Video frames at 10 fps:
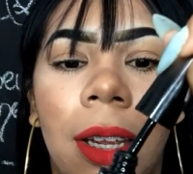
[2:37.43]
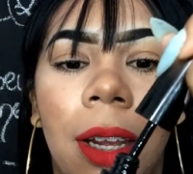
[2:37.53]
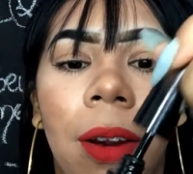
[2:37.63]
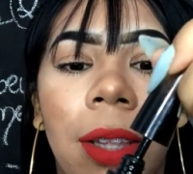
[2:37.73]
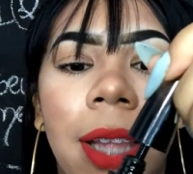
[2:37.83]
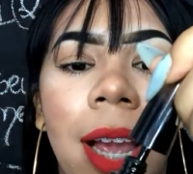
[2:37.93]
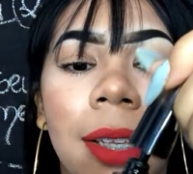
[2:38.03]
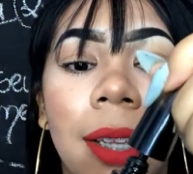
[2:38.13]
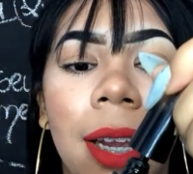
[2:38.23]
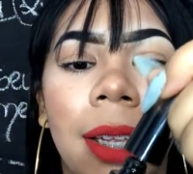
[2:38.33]
Eu até
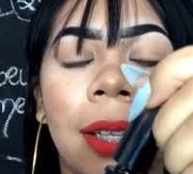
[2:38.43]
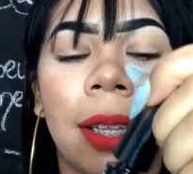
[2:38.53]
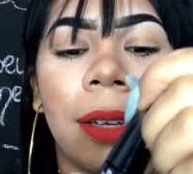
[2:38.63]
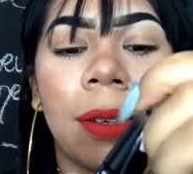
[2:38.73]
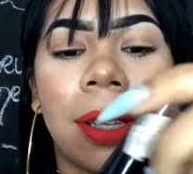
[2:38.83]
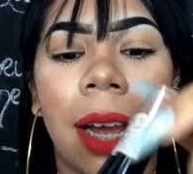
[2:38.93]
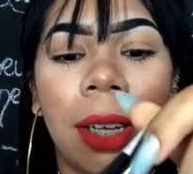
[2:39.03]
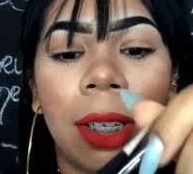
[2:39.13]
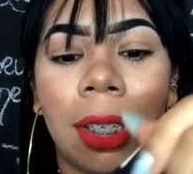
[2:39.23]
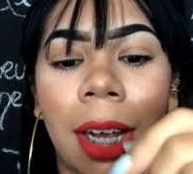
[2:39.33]
sei usar
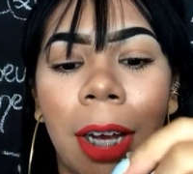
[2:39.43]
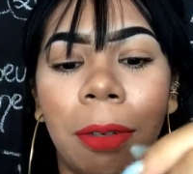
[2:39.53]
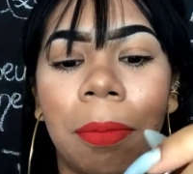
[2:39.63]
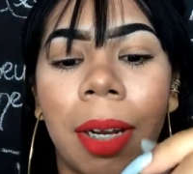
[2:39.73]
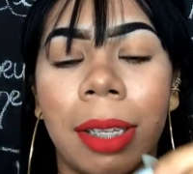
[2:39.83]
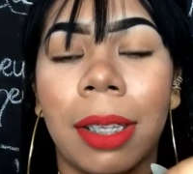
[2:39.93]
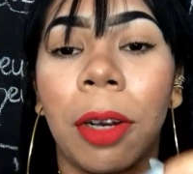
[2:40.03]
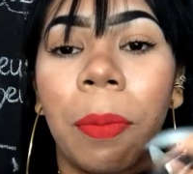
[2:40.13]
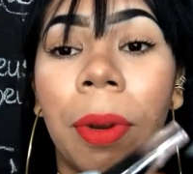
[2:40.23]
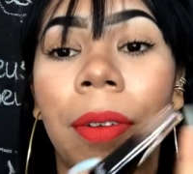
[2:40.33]
em gel, mas
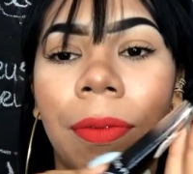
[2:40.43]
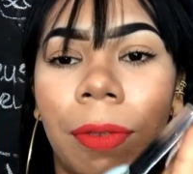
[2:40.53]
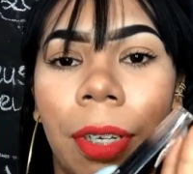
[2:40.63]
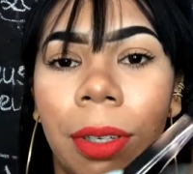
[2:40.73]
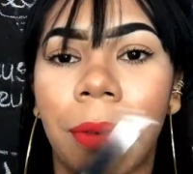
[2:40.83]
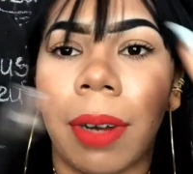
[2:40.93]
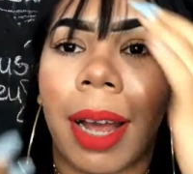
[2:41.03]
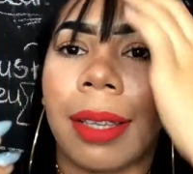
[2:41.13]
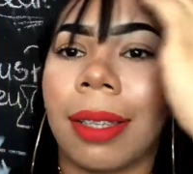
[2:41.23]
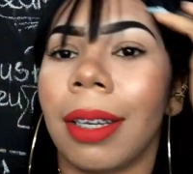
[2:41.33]
eu prefiro
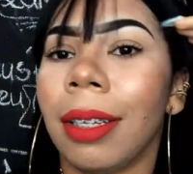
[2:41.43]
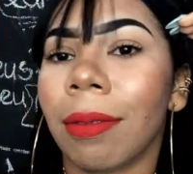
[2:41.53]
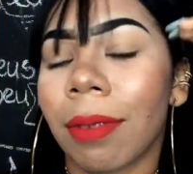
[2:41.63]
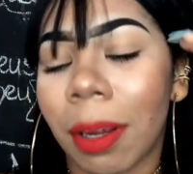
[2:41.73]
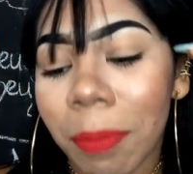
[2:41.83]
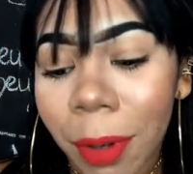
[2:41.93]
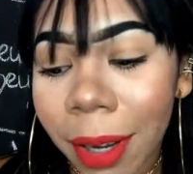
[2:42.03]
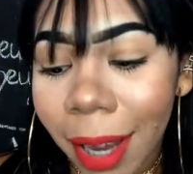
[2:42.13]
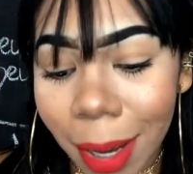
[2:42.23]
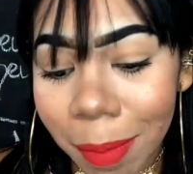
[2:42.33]
assim. Não sei
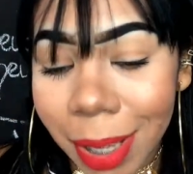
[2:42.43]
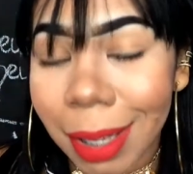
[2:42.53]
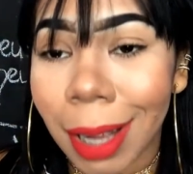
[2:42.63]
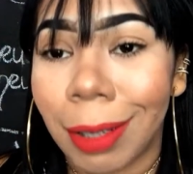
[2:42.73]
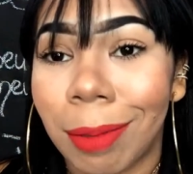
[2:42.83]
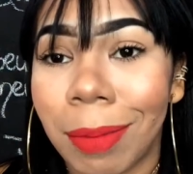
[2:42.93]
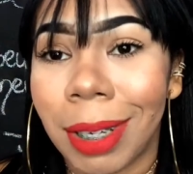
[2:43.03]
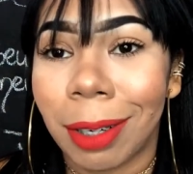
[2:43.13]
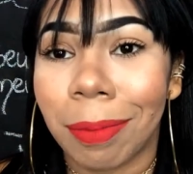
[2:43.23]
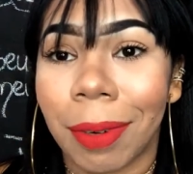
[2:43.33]
porquê, mas é de
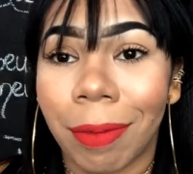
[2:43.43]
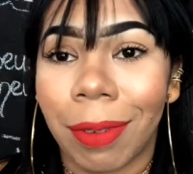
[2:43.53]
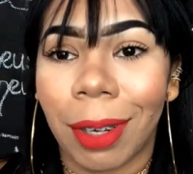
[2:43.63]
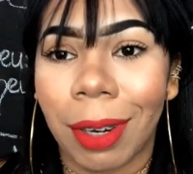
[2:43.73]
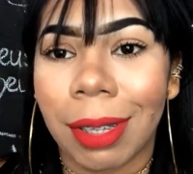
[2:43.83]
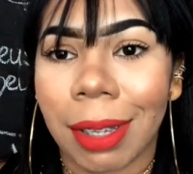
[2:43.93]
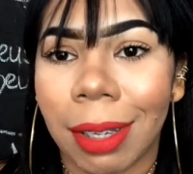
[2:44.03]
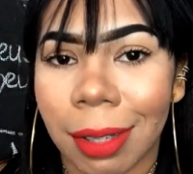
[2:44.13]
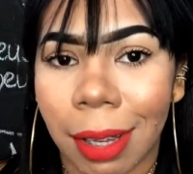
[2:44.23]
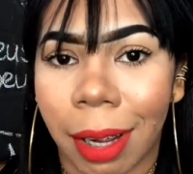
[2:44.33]
mim. Eu prefiro
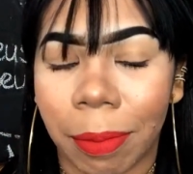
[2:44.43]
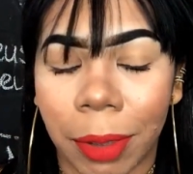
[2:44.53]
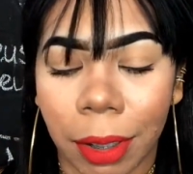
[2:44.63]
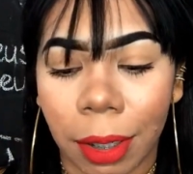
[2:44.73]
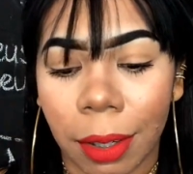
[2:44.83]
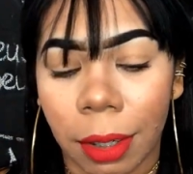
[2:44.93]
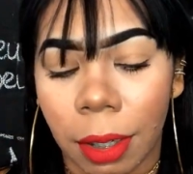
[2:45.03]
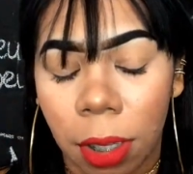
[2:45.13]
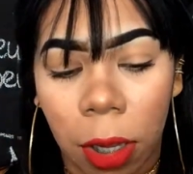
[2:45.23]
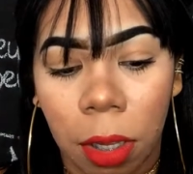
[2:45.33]
assim, sabe?
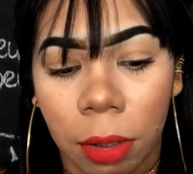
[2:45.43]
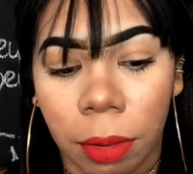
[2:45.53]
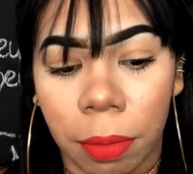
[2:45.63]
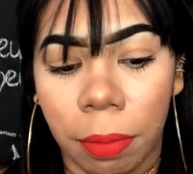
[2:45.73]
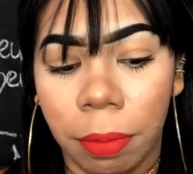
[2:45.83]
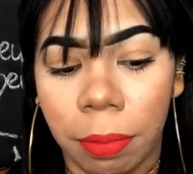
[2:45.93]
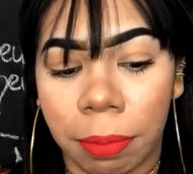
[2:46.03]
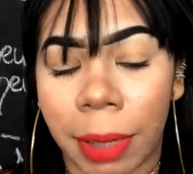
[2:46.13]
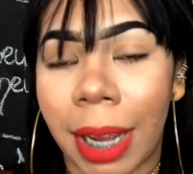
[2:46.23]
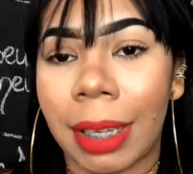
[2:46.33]

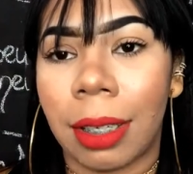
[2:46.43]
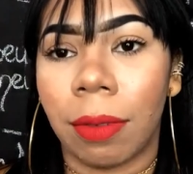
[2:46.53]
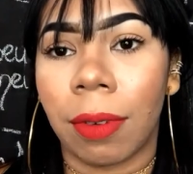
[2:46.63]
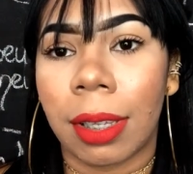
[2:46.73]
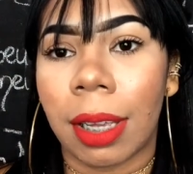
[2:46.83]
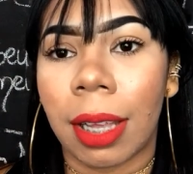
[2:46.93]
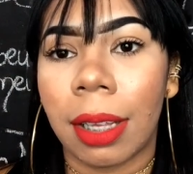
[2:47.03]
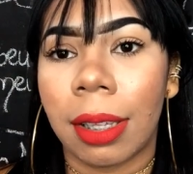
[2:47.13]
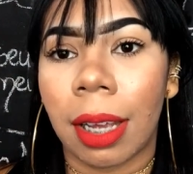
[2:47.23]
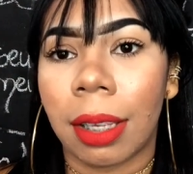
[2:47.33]
Mas você
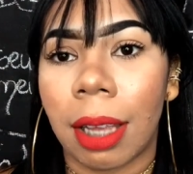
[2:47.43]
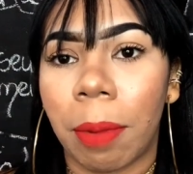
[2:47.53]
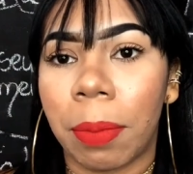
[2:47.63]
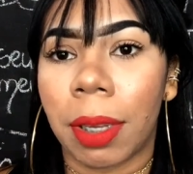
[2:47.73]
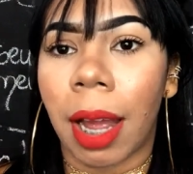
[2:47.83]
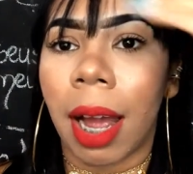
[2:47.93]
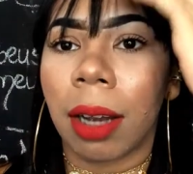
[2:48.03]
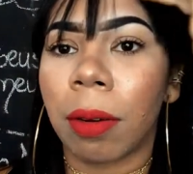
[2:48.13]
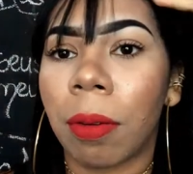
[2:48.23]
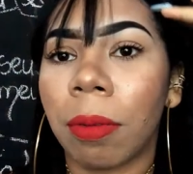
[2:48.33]
tem que se
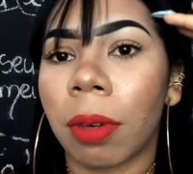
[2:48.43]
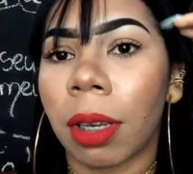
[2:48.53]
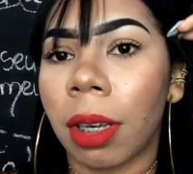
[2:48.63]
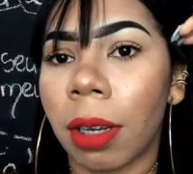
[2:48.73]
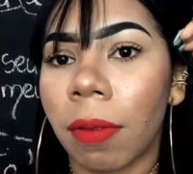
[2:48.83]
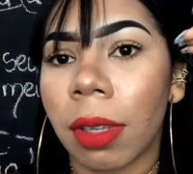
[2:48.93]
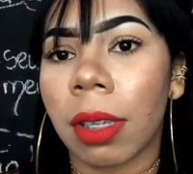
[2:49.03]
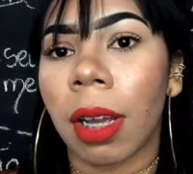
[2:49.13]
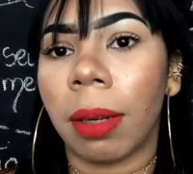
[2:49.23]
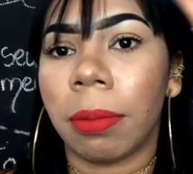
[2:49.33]
adaptar com o que
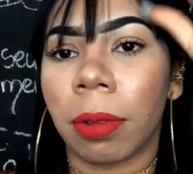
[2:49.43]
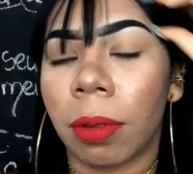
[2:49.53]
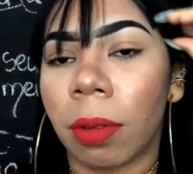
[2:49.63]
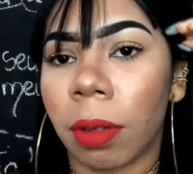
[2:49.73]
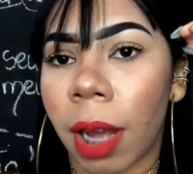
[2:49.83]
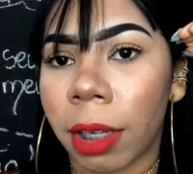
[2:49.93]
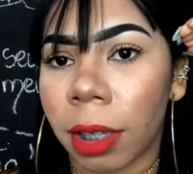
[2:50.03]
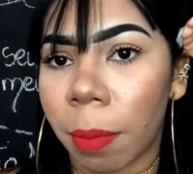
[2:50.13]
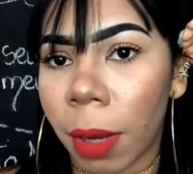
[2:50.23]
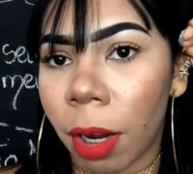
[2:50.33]
você
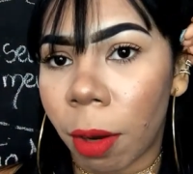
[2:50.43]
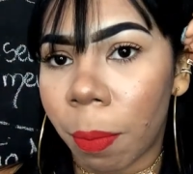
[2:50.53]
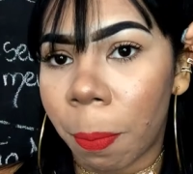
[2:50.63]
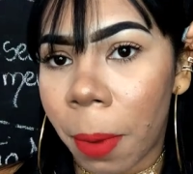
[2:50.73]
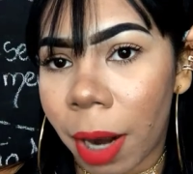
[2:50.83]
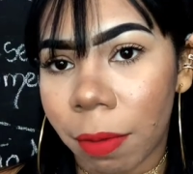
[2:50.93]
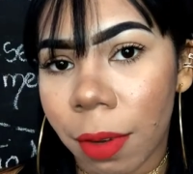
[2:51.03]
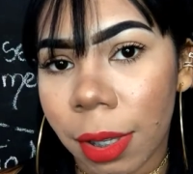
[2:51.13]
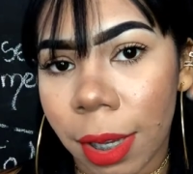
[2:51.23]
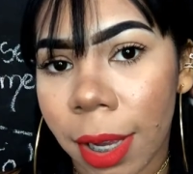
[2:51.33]
achar melhor pra
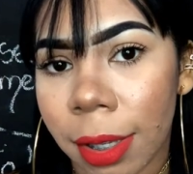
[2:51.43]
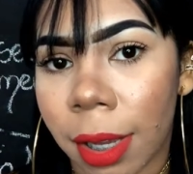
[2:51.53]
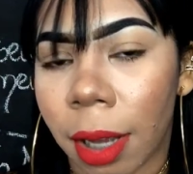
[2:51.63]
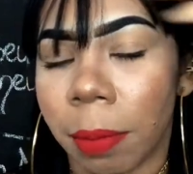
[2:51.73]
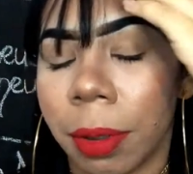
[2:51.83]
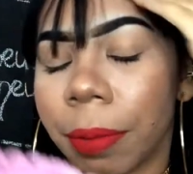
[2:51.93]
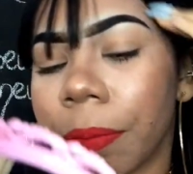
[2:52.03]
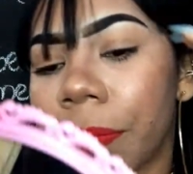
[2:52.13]
você, sabe?